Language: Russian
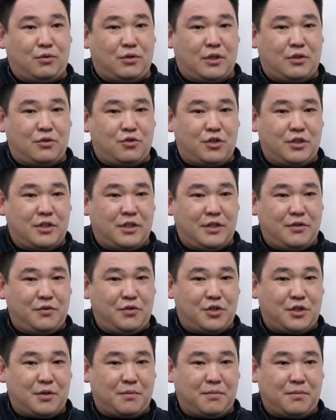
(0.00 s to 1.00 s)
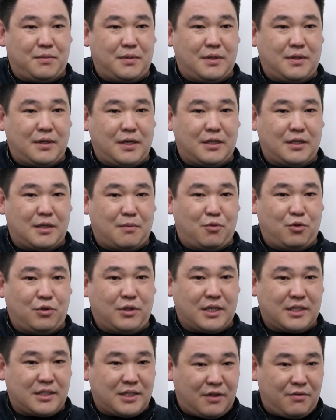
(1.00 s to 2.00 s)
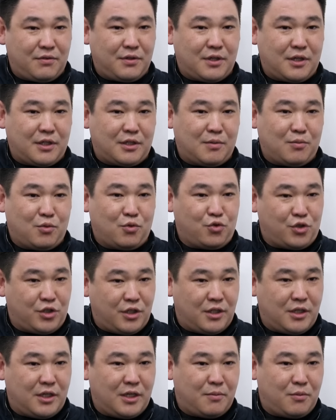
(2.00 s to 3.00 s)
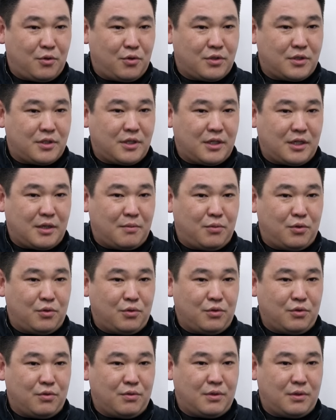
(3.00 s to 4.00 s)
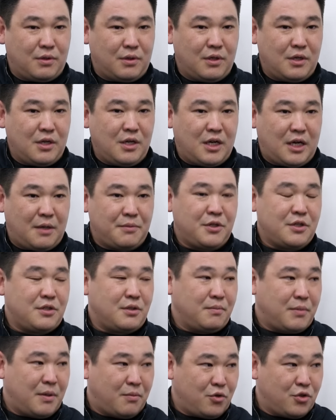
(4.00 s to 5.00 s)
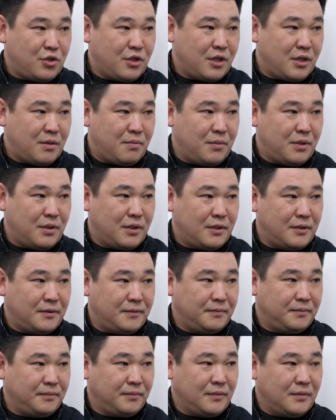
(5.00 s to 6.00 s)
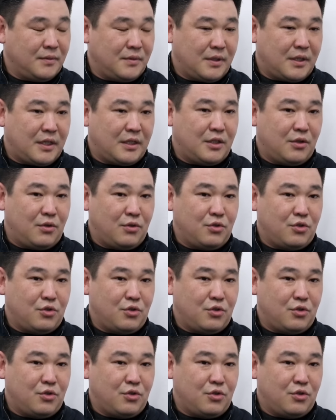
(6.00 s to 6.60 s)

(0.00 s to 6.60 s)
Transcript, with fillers: Тунал Душинелевичем. Э, это мой наставник, это мой учитель, я могу сказать. Я был у него общественным помощником был, когда